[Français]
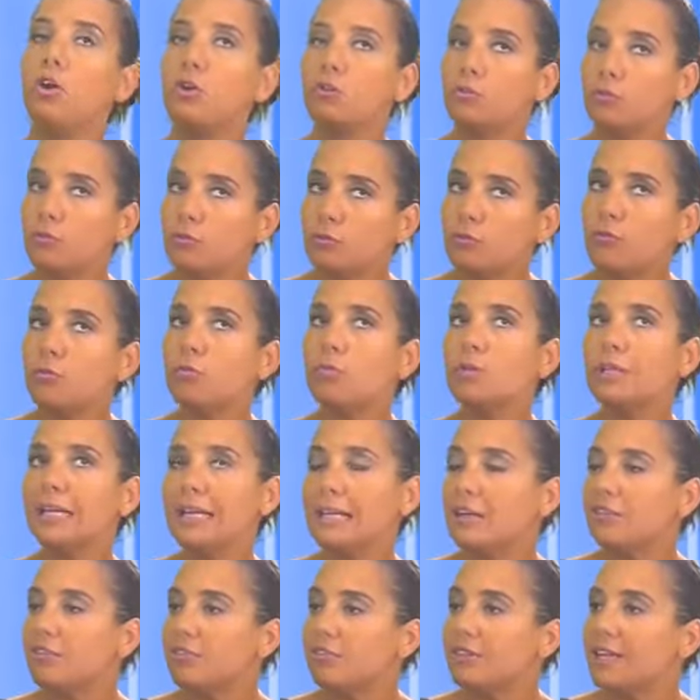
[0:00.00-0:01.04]
Ce sont des
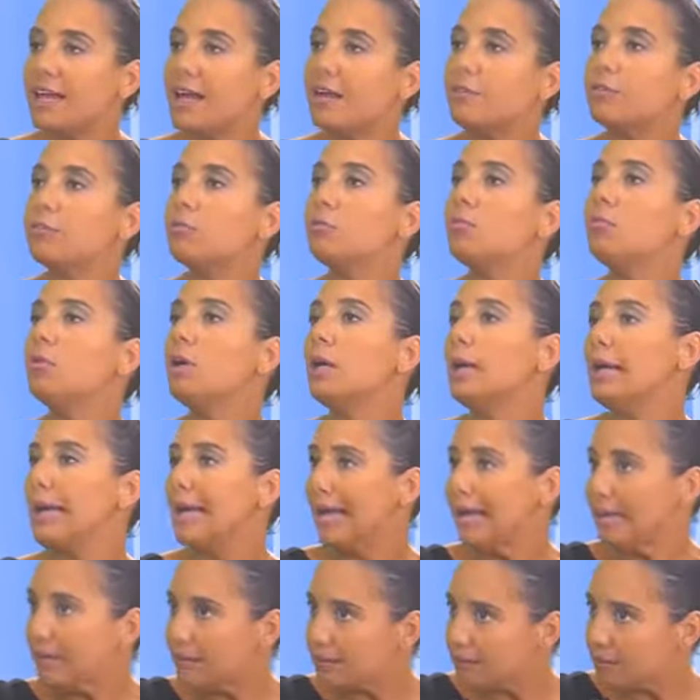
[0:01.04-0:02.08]
législations
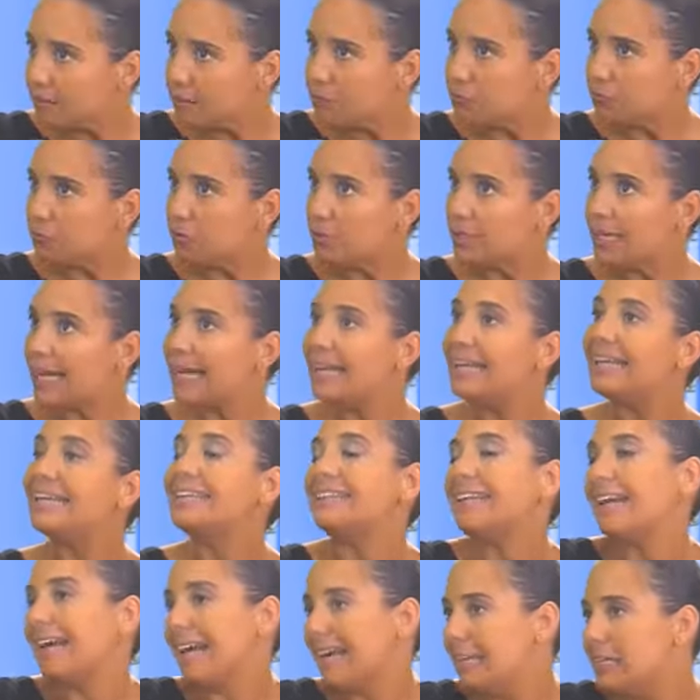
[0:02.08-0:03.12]
exceptionnelles et
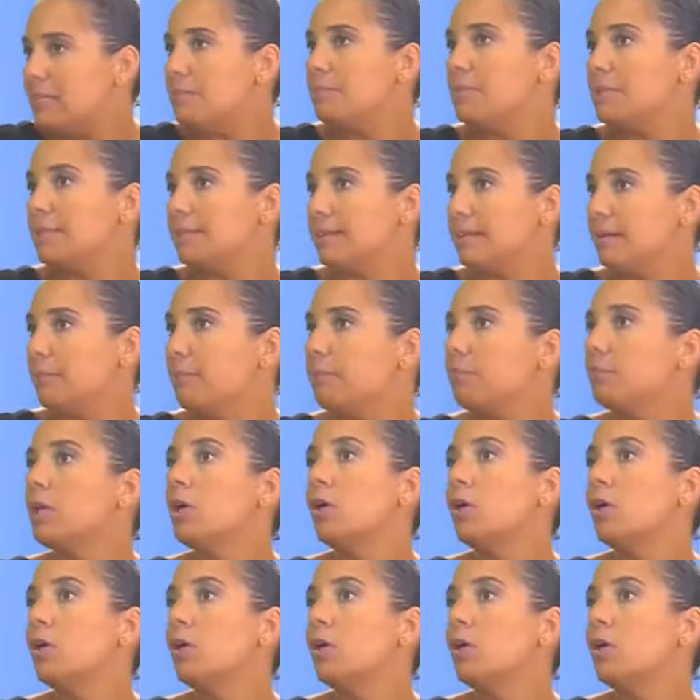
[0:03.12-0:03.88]
très limitées.